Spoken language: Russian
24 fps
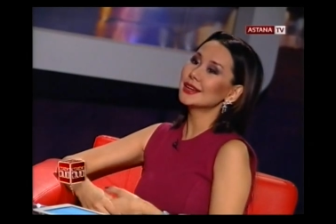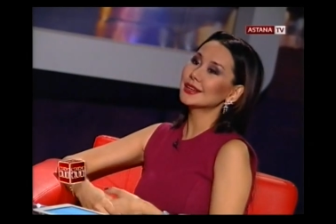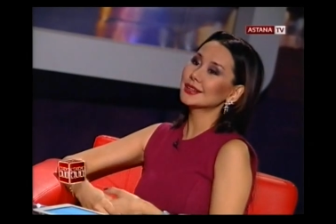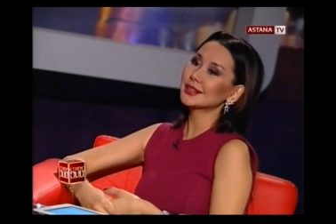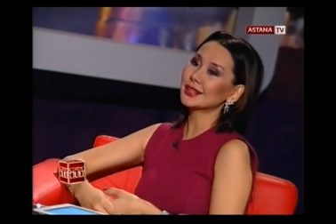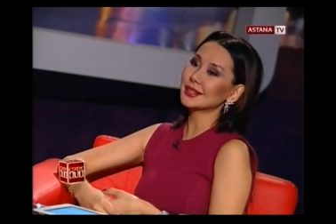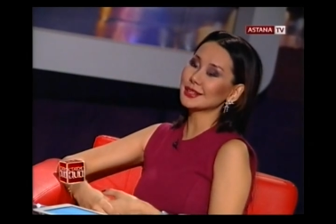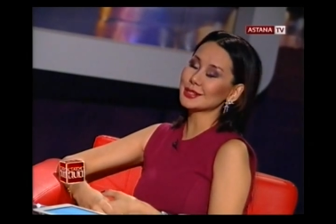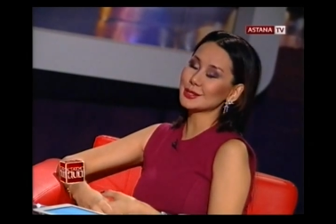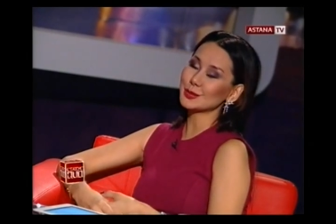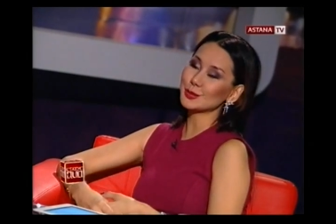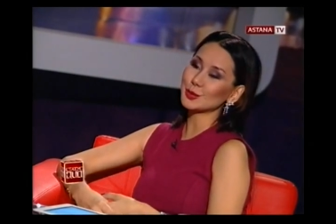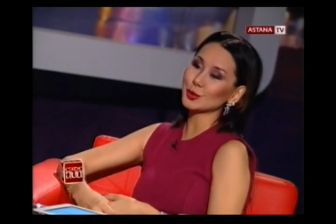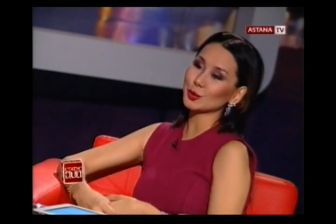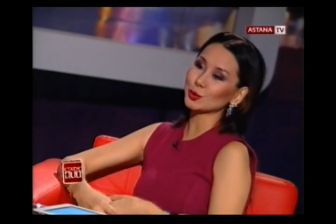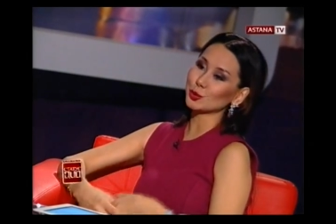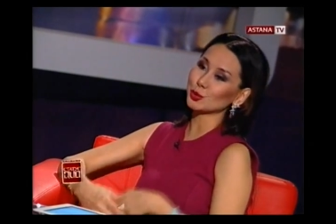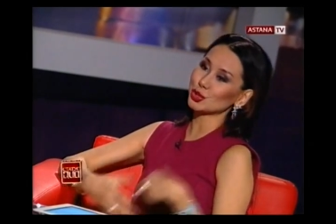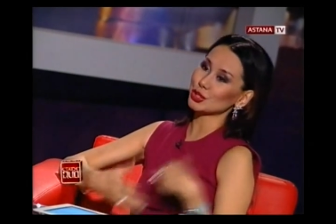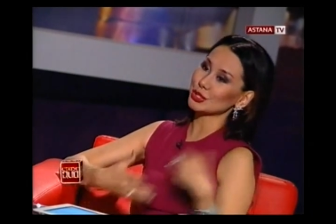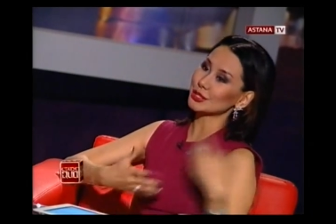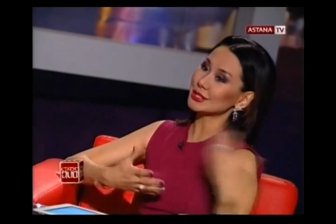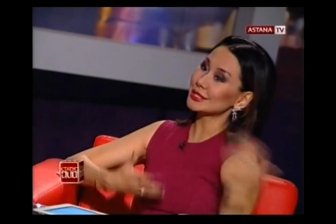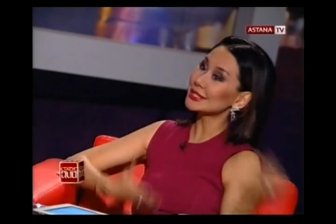как тебе
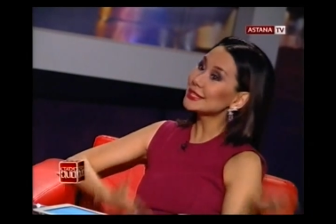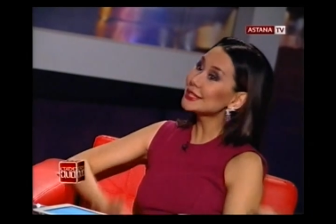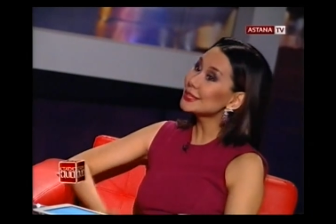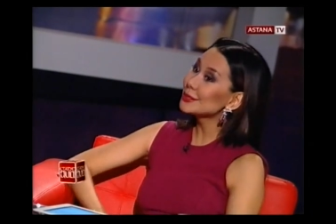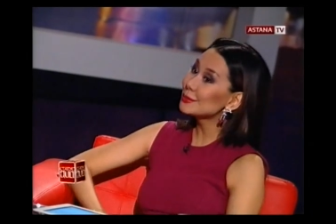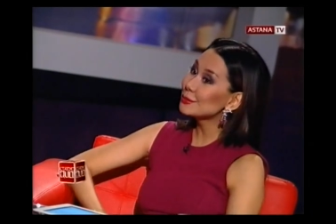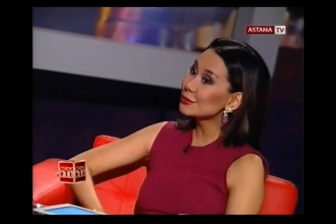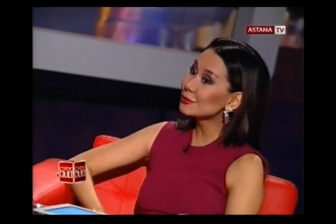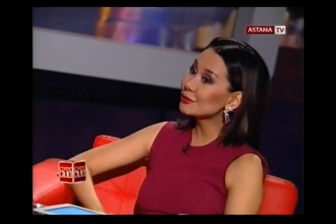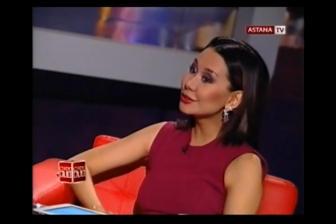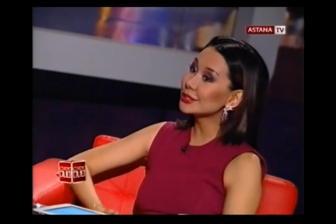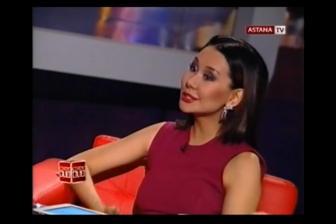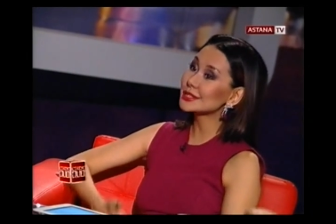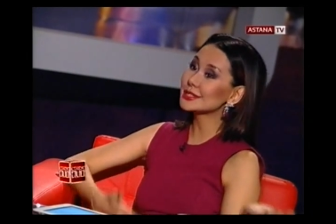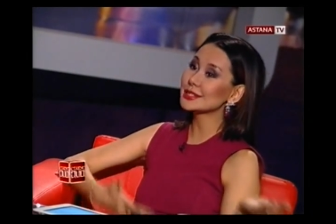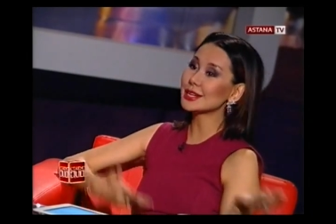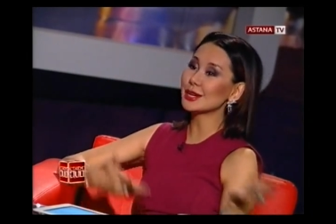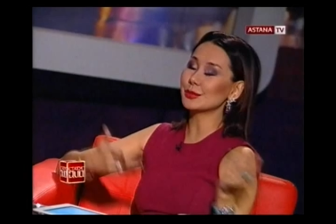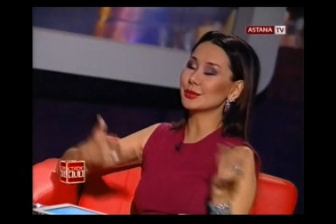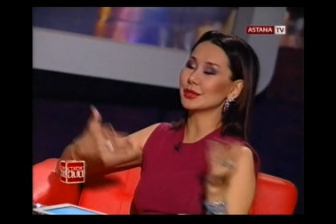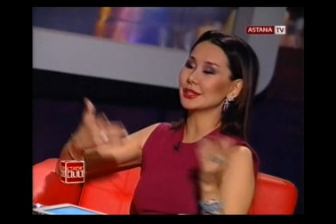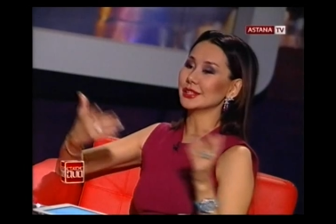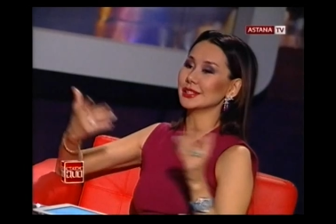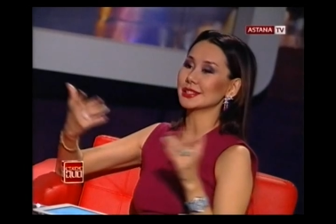лучше, с длинными
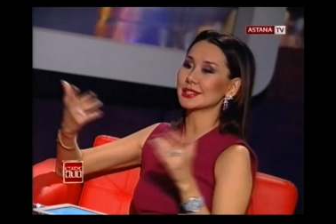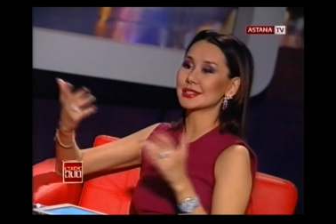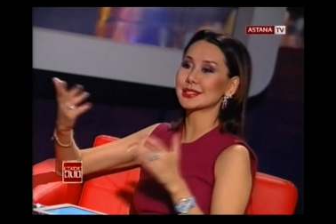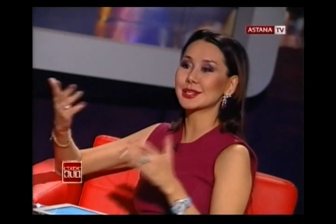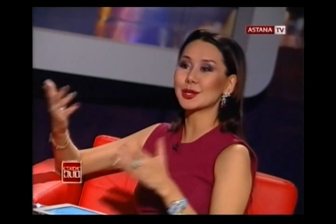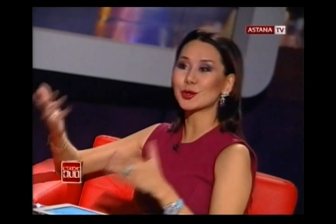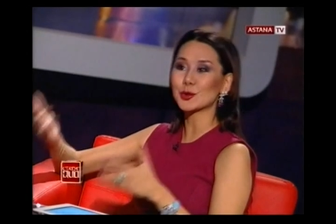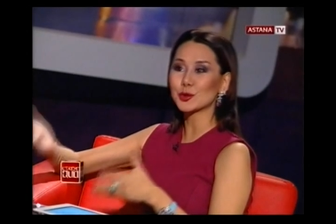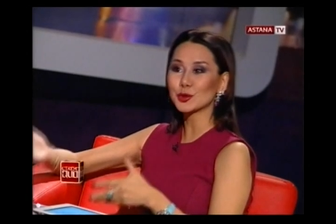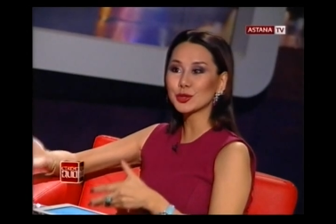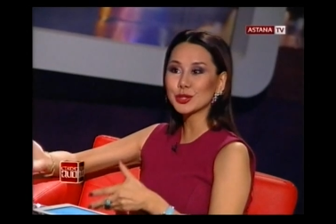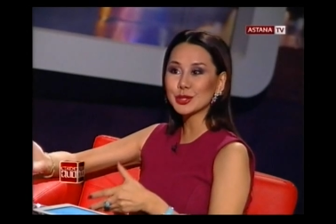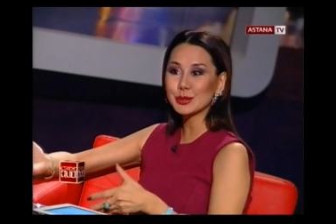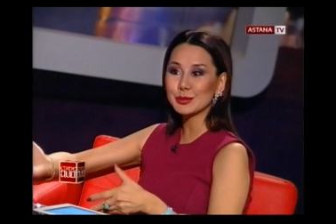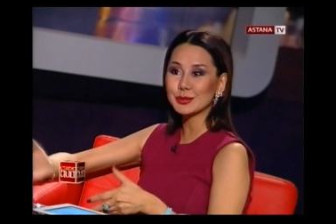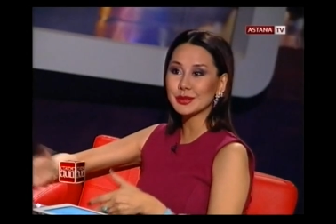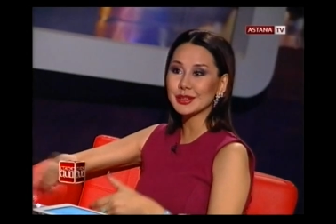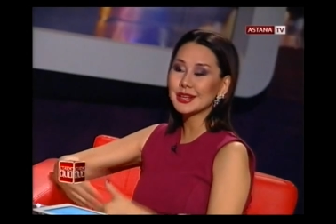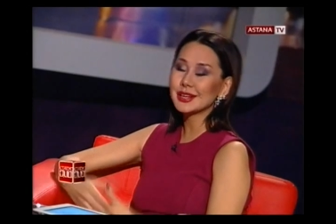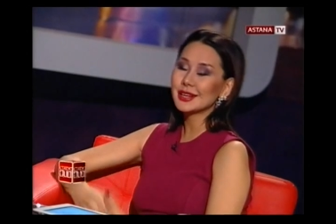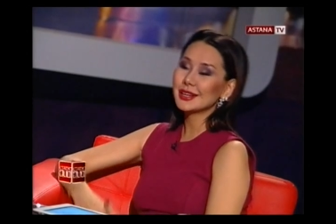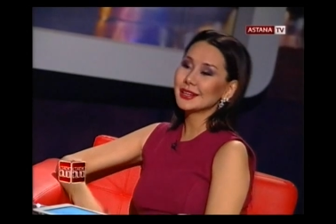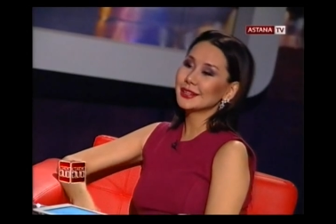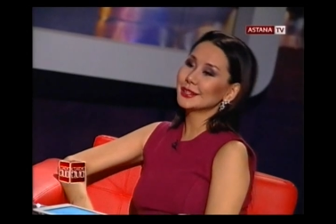волосами или с короткими,